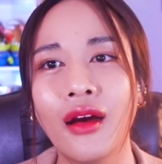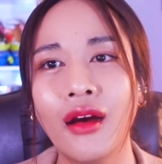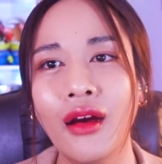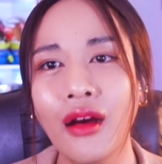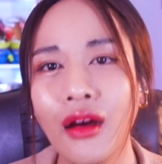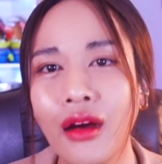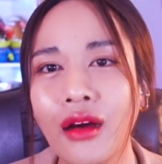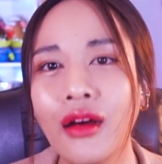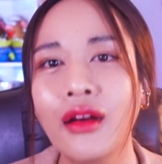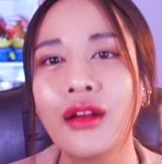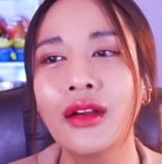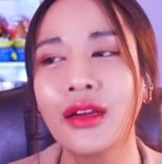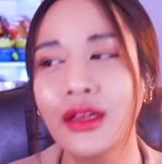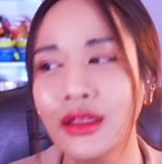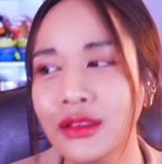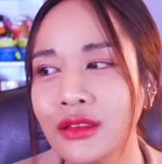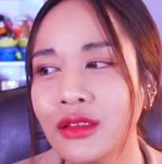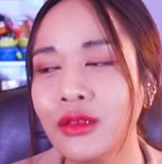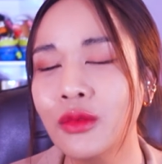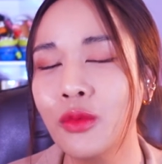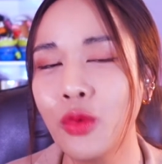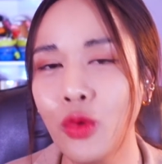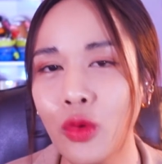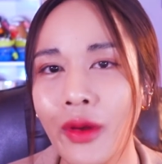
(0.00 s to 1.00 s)
เอองั้น
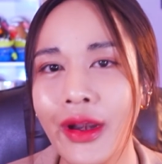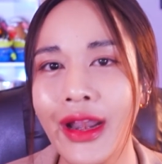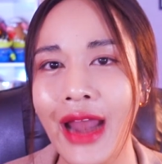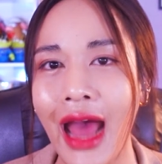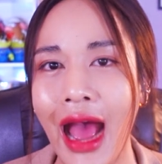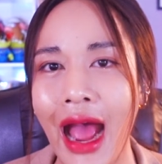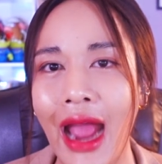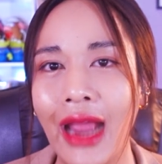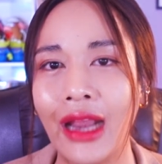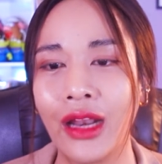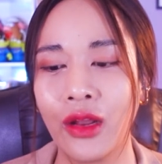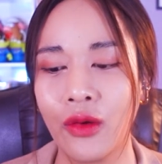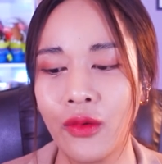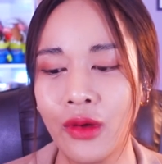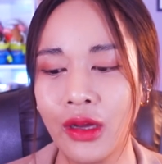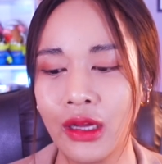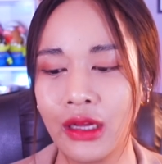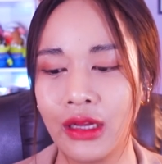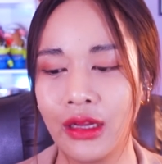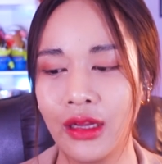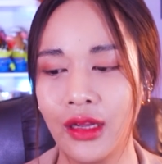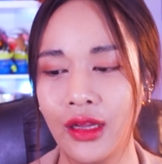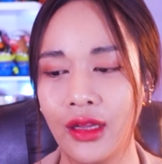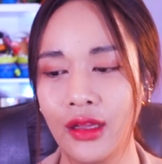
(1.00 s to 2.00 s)
ต้องพูดว่าไดแล้ว
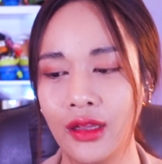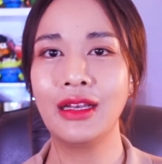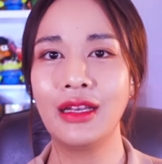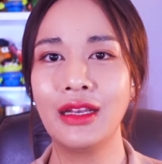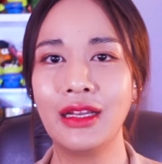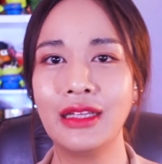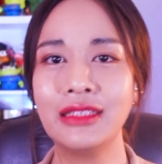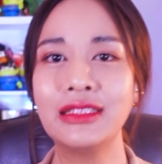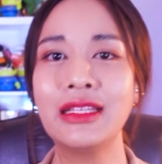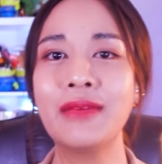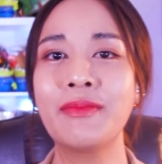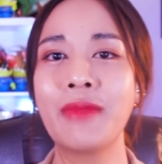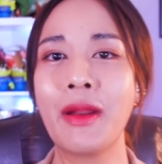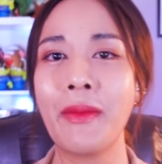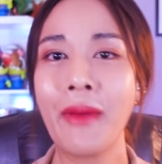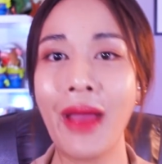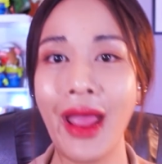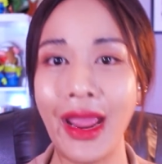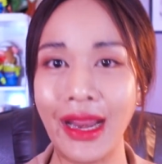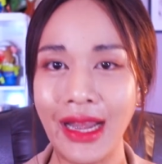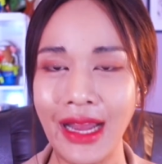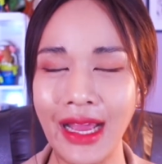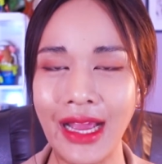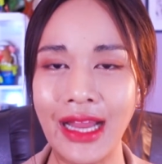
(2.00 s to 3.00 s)
อะและสำหรับ
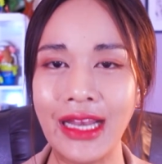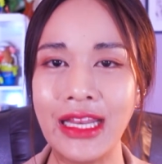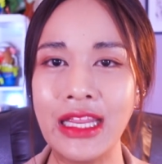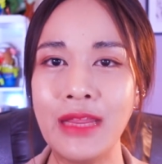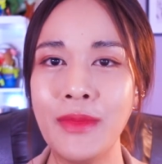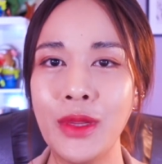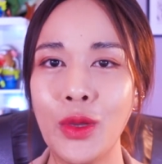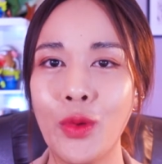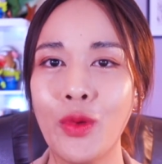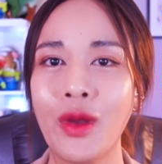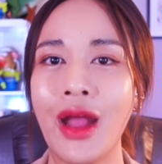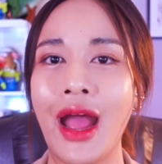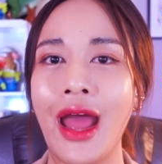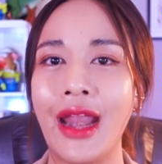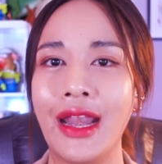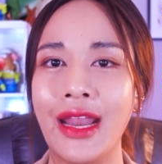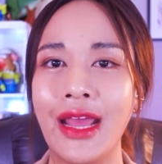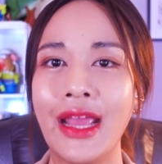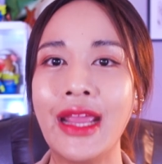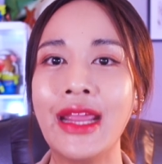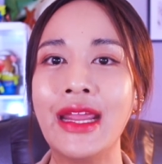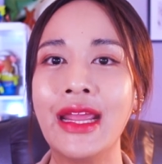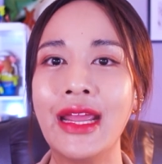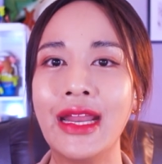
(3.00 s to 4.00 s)
ใครนะคะที่มีโอกาส
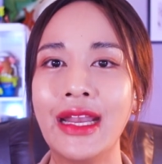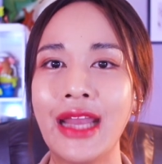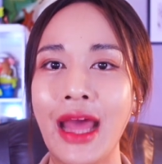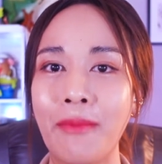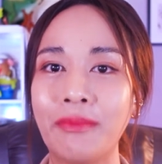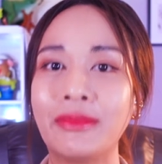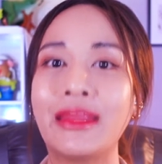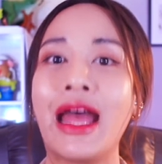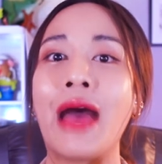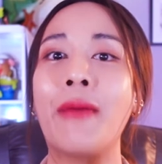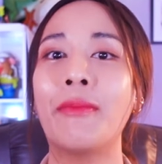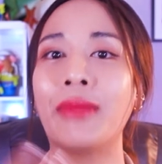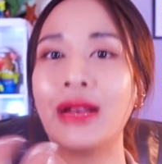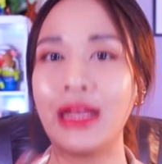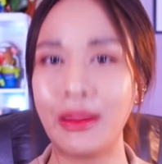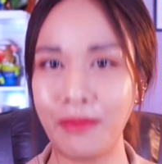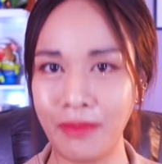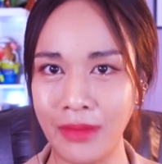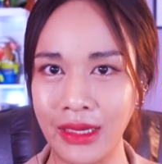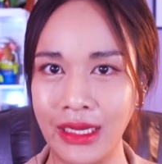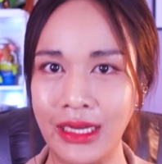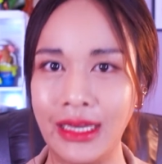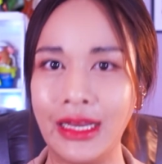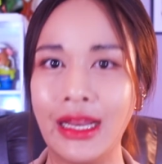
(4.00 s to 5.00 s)
ได้ทำตามคลิป
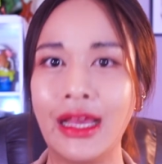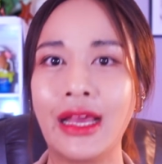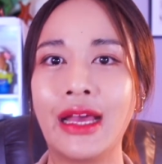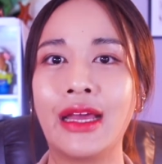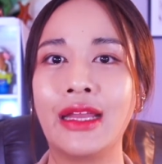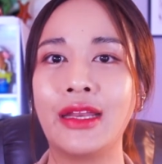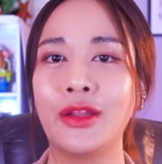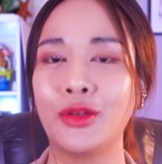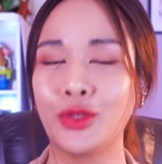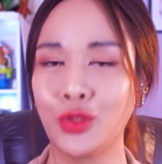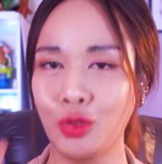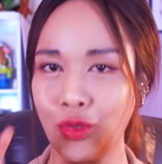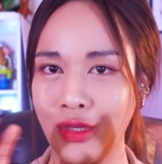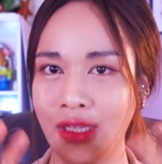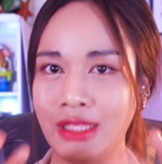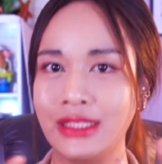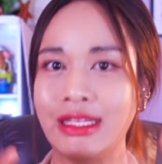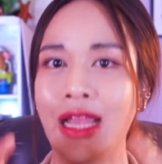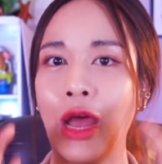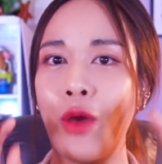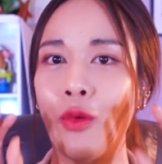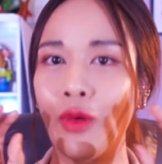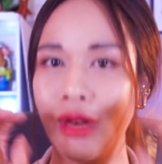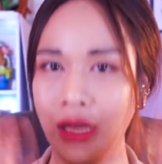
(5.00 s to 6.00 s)
นี้นะคะเดี๋ยวชน
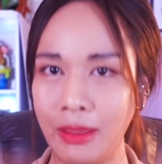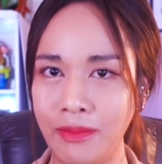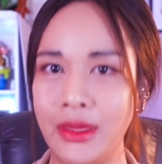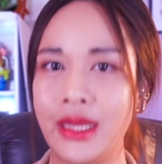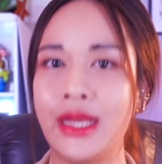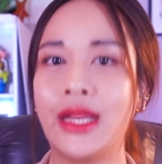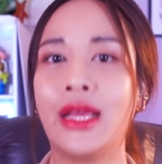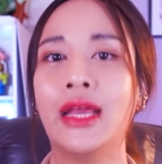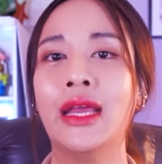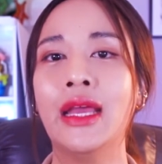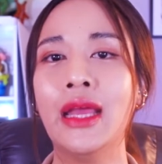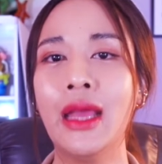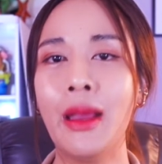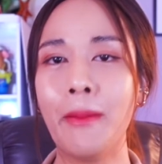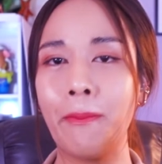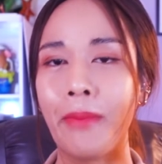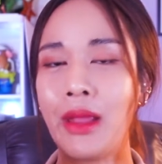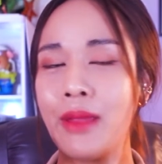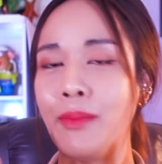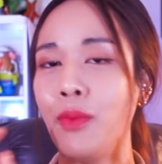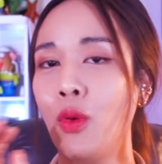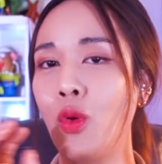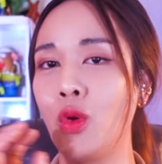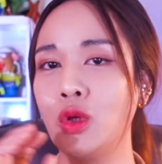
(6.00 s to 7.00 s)
จะเอาคลิปนี้เนี่ยไป
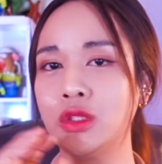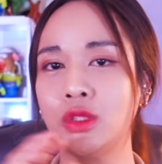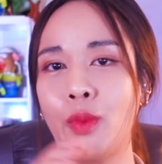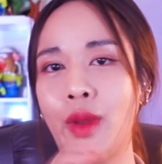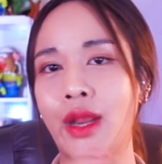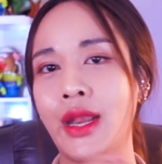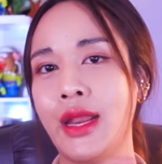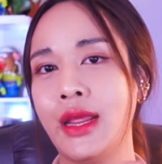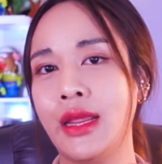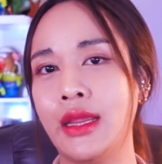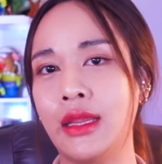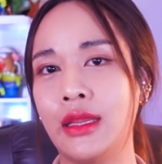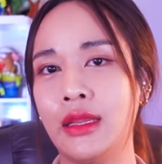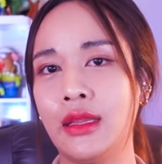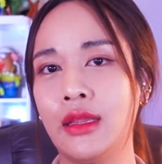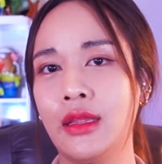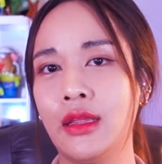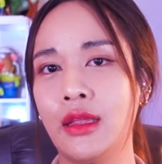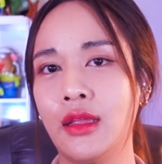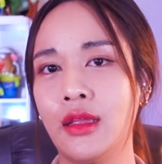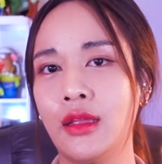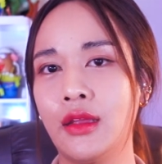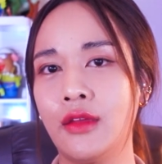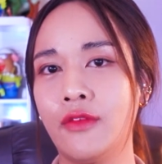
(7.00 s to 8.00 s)
โพสต์ไว้ใน
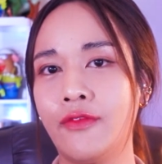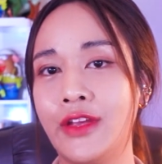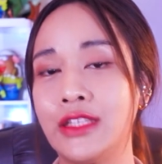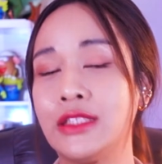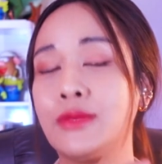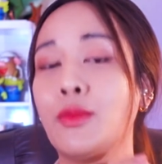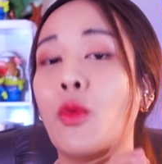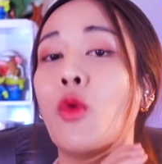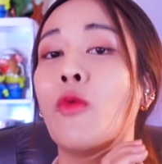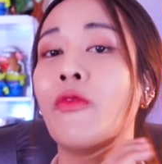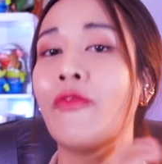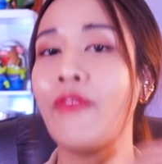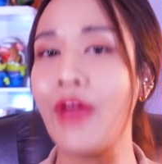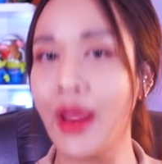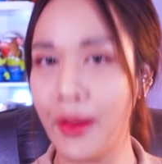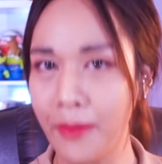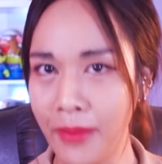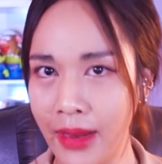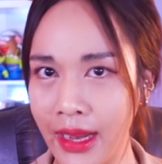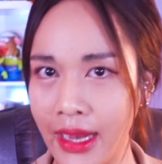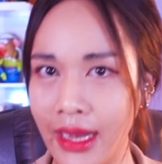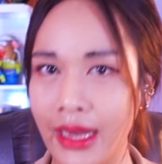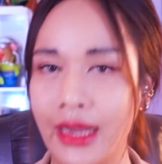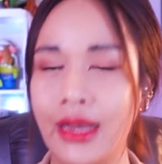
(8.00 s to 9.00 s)
Facebook
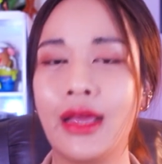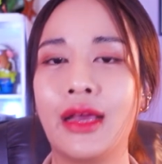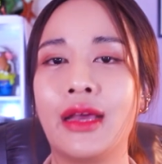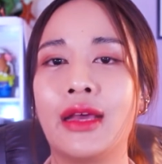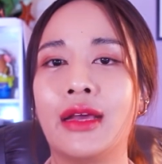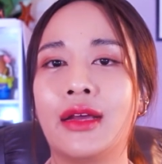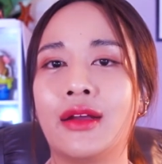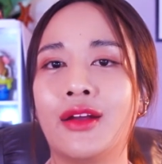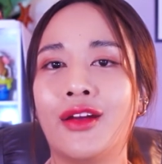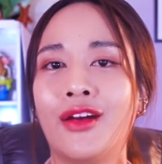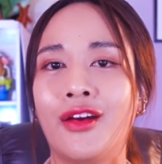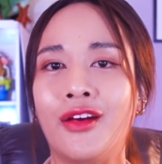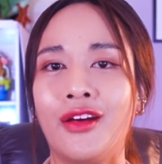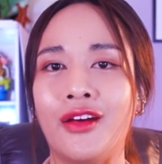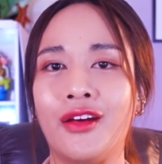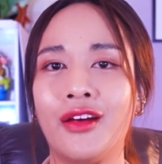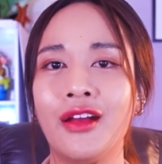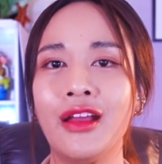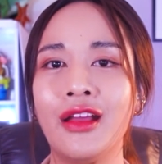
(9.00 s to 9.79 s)
Fanpage นะคะก็